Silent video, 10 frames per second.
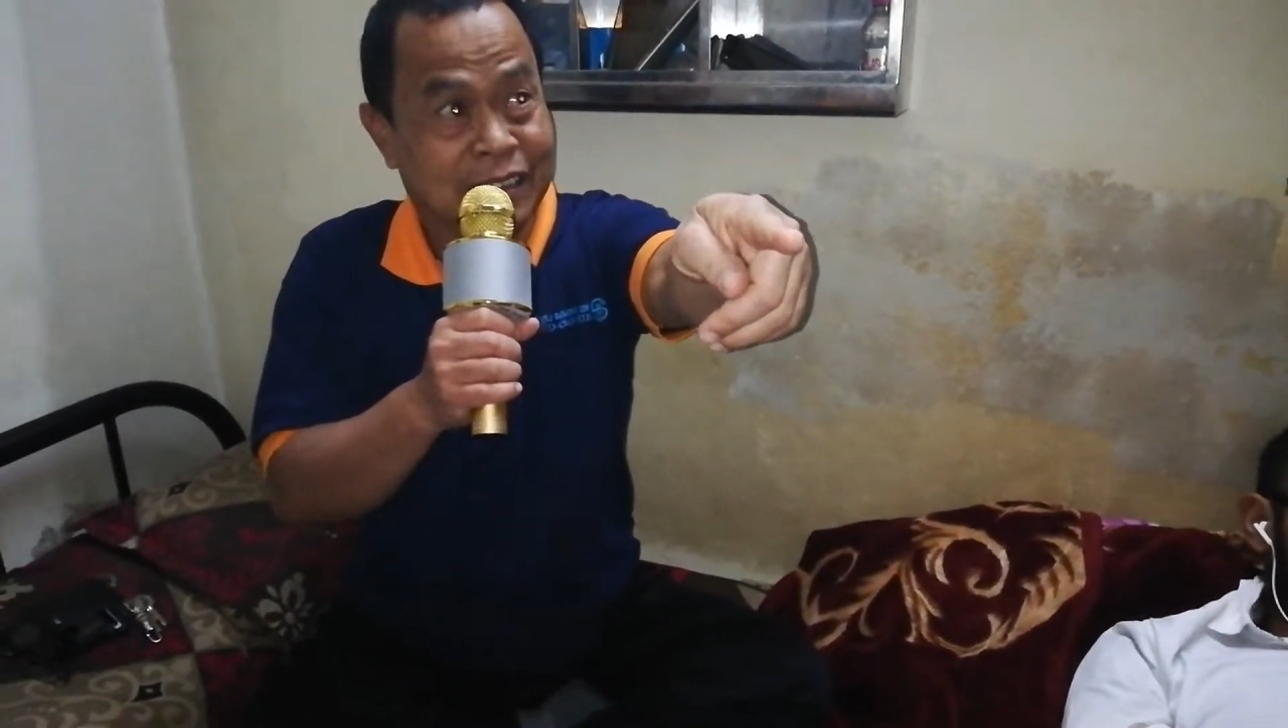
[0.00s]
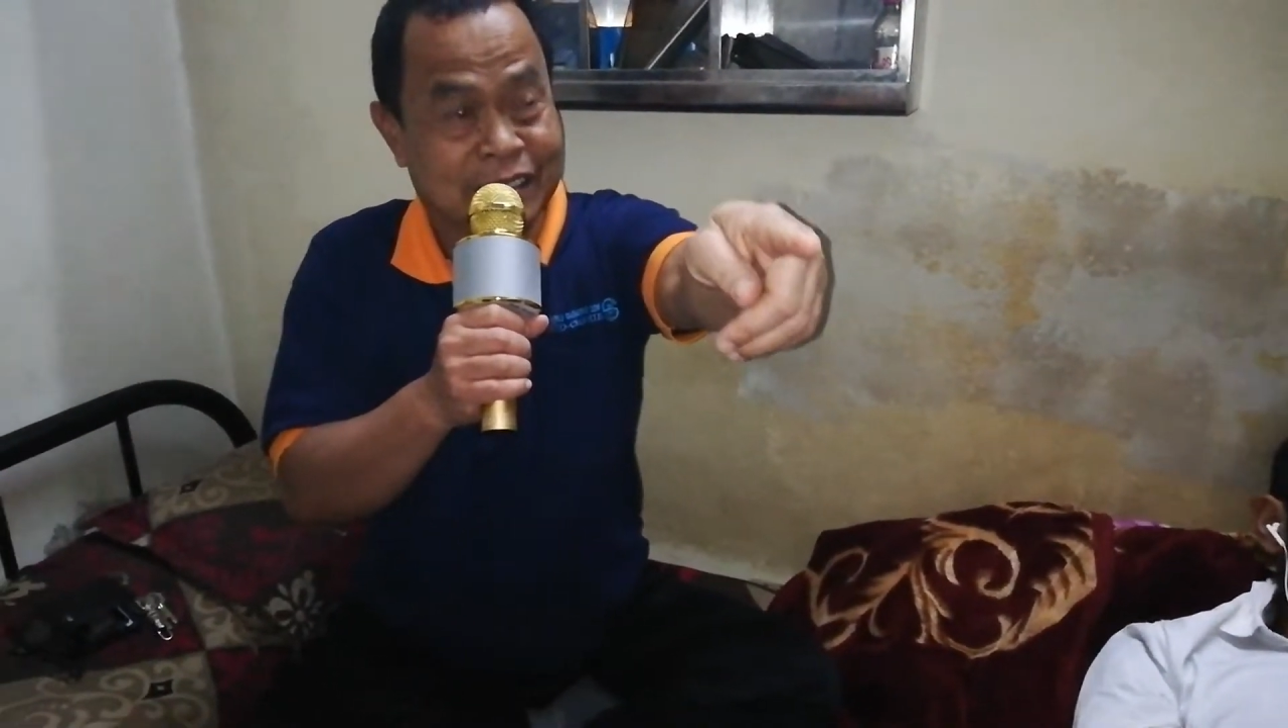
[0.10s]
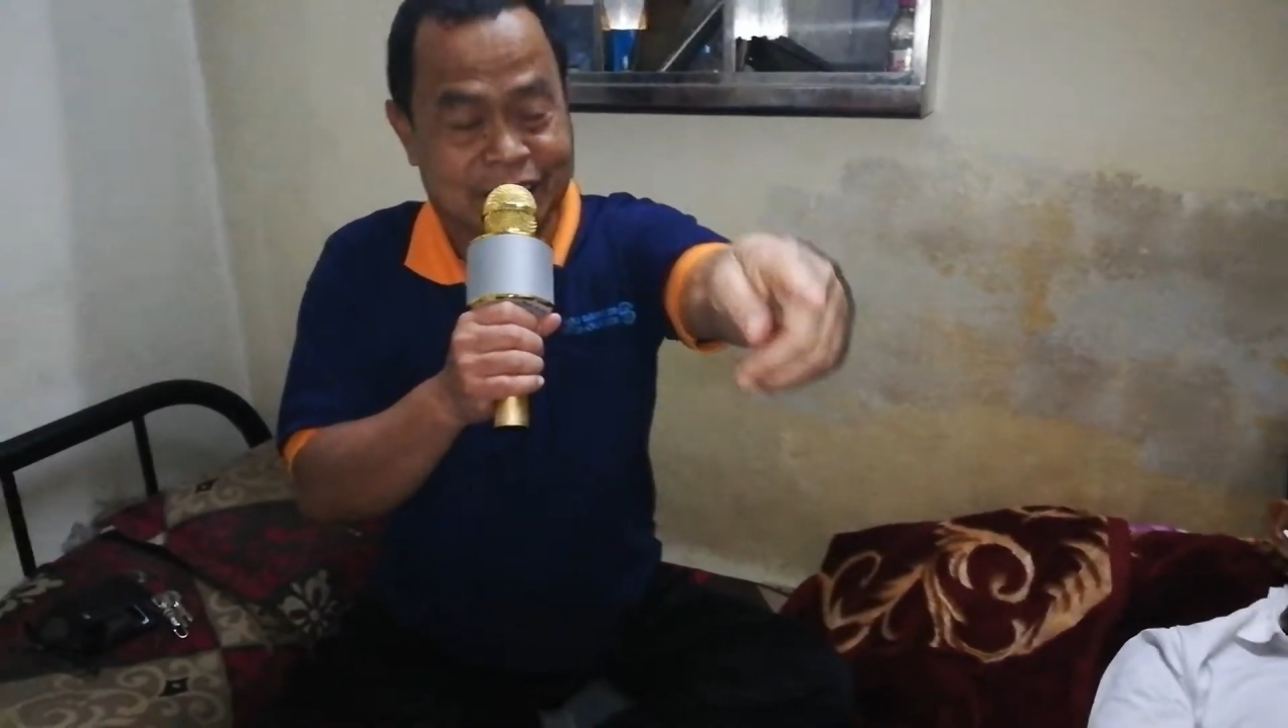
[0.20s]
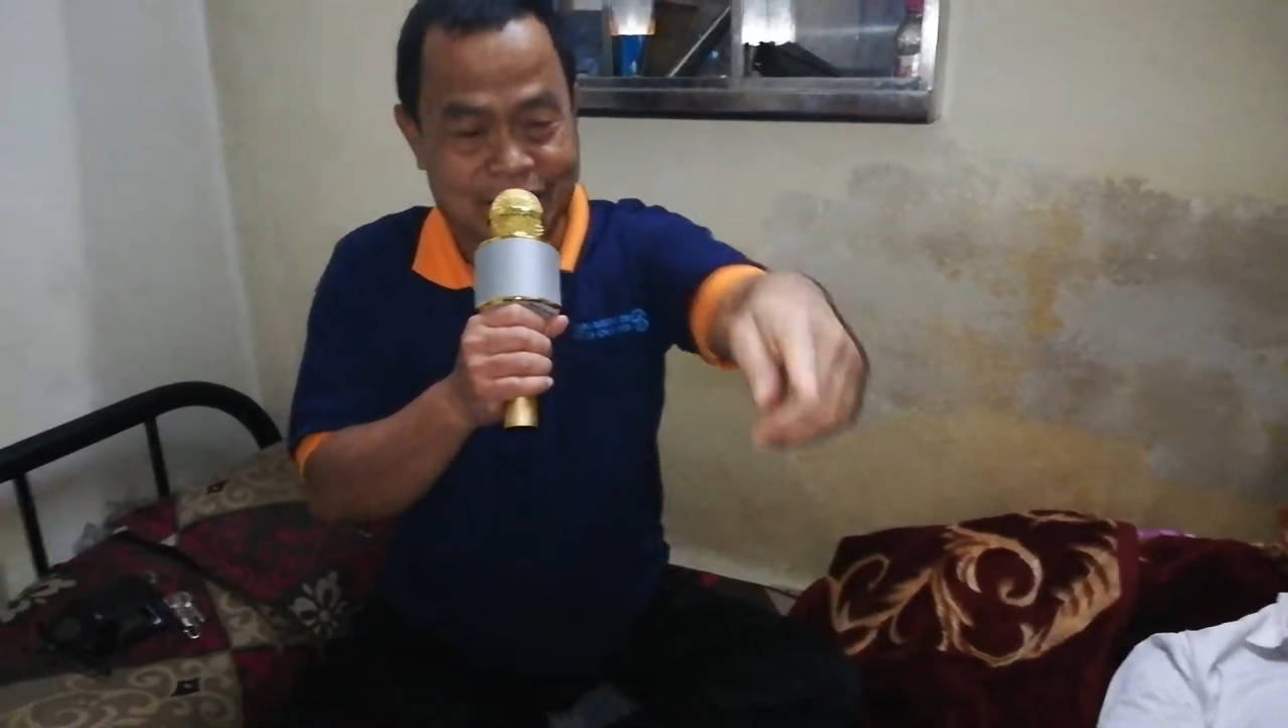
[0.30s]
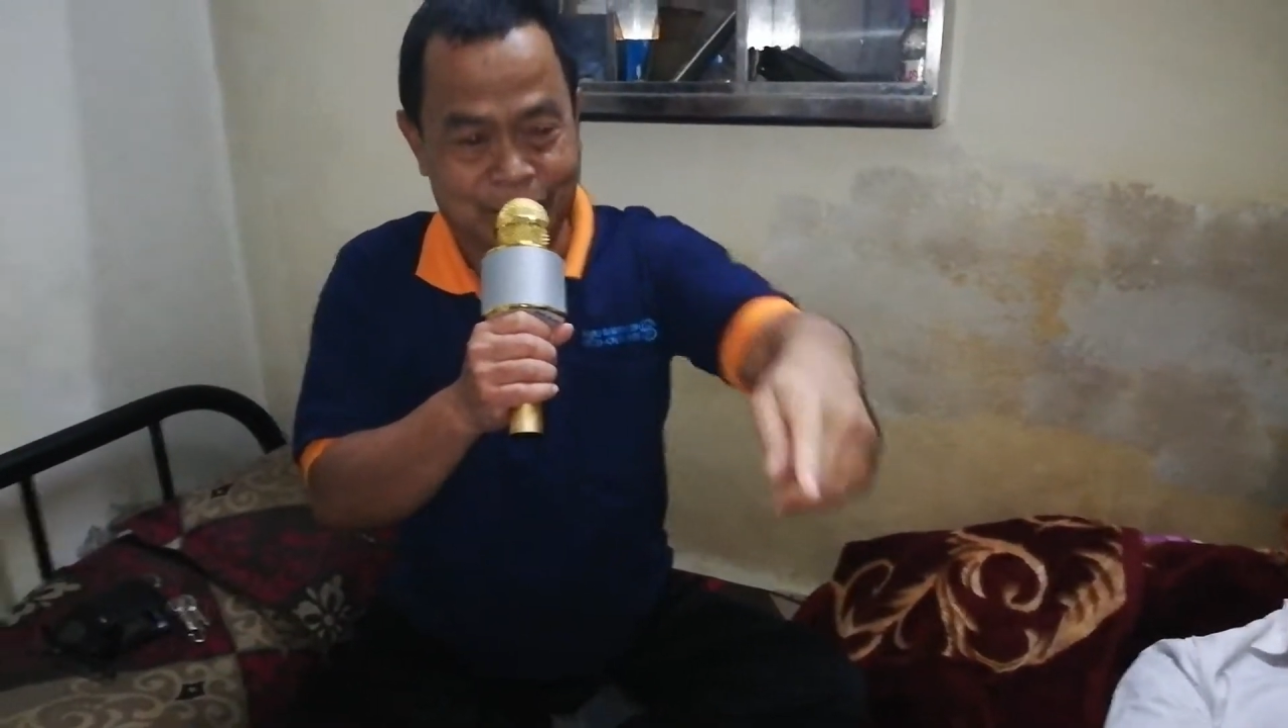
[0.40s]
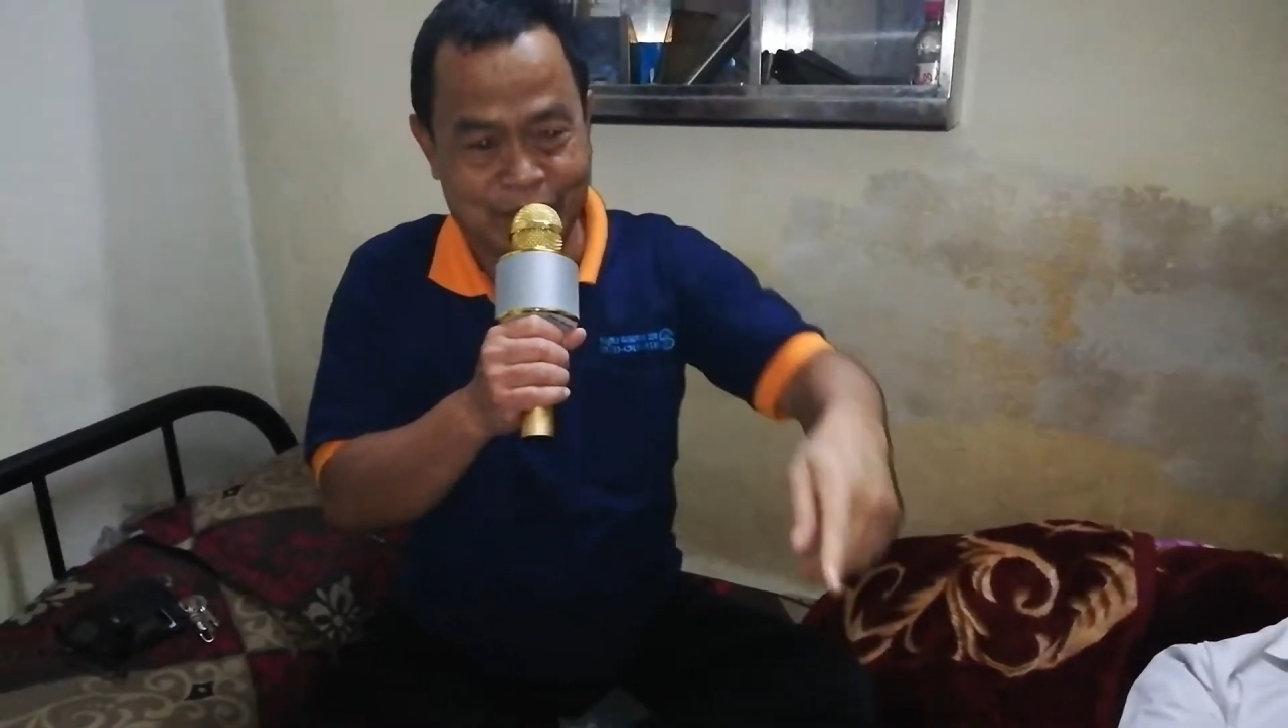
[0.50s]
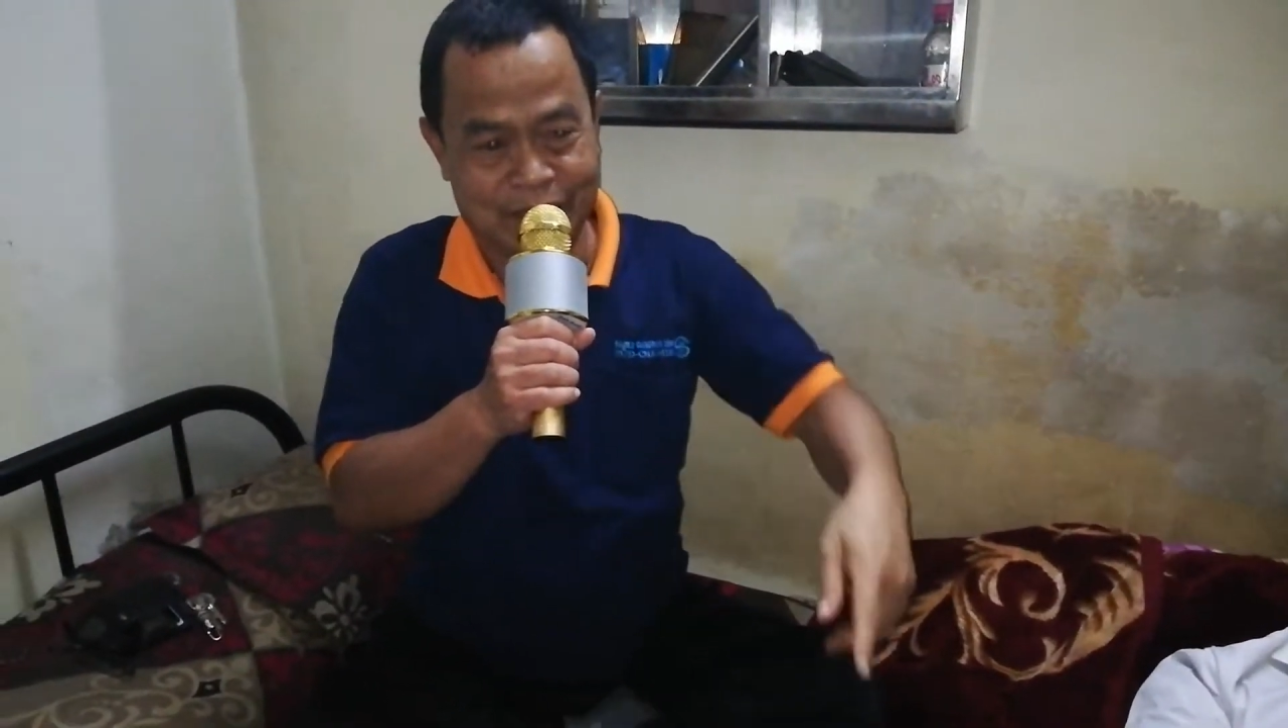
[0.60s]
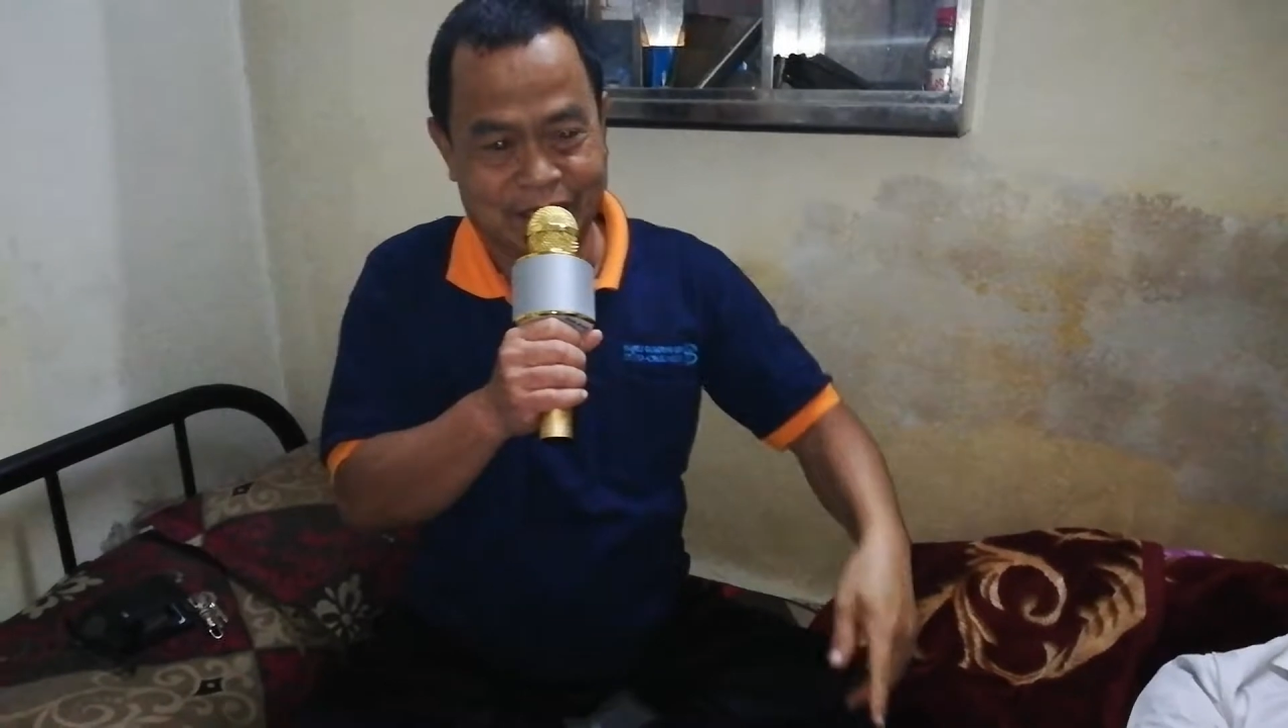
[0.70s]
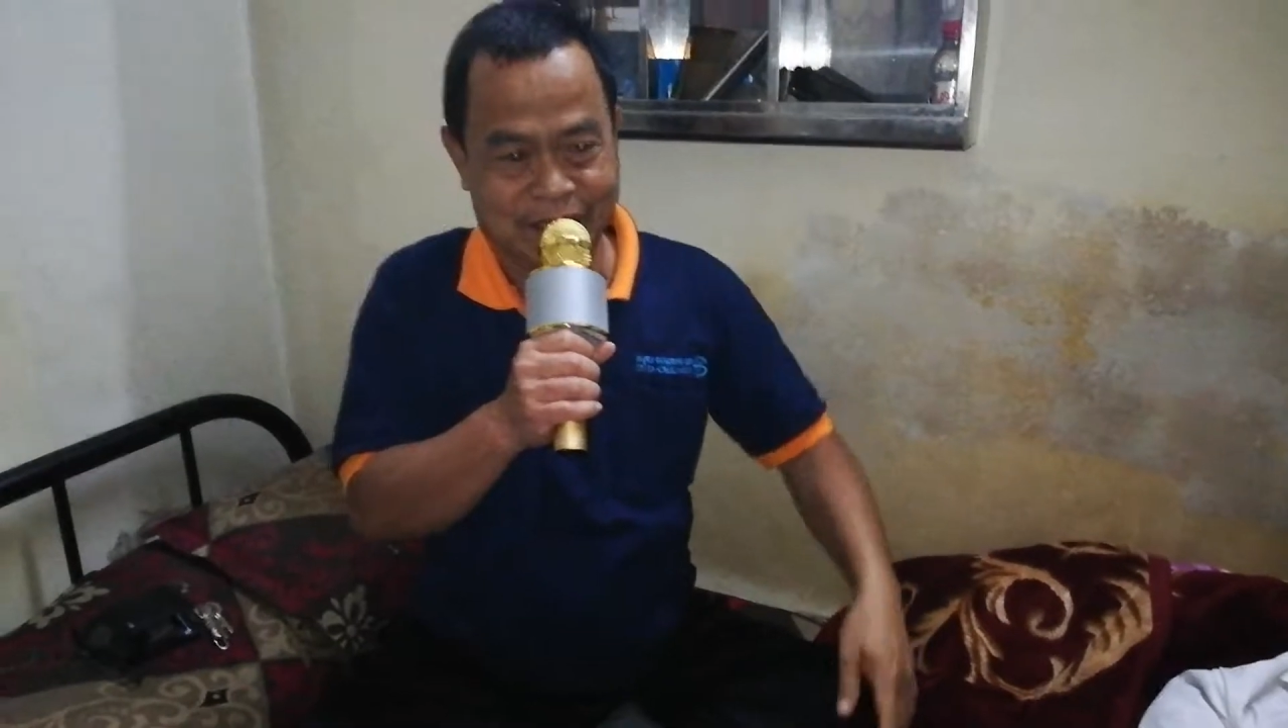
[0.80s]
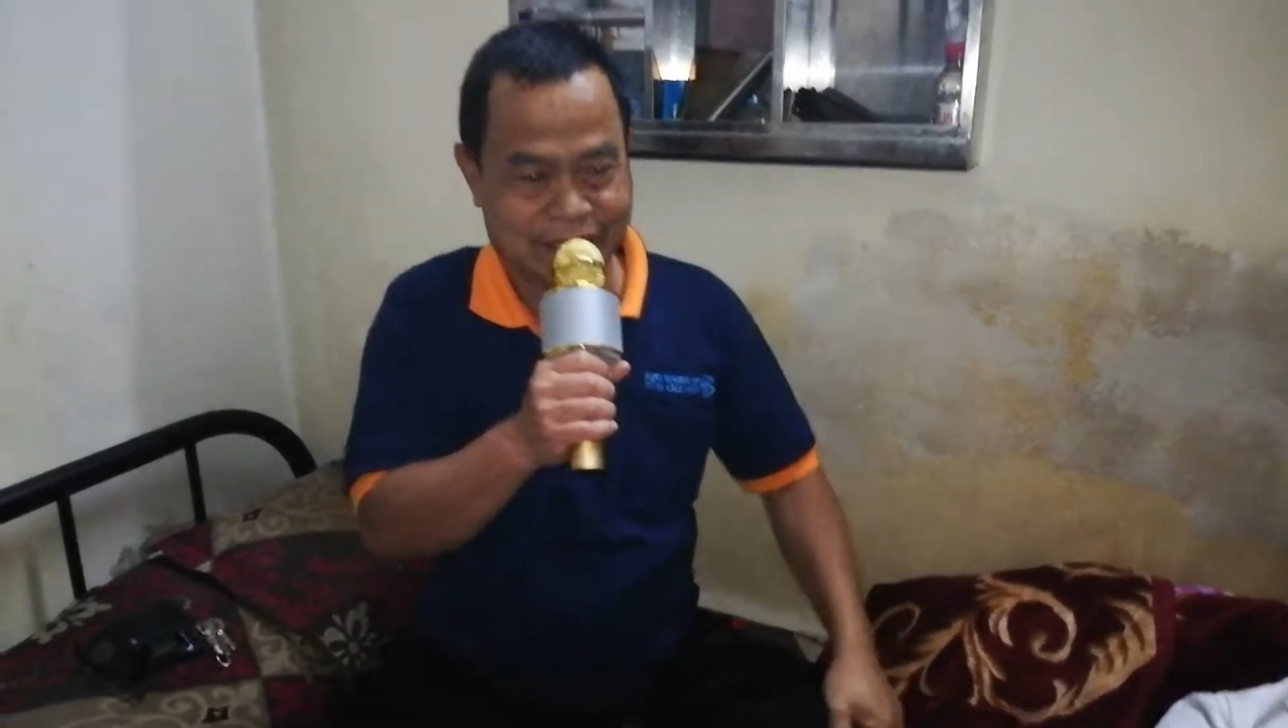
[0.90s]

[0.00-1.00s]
Syafiq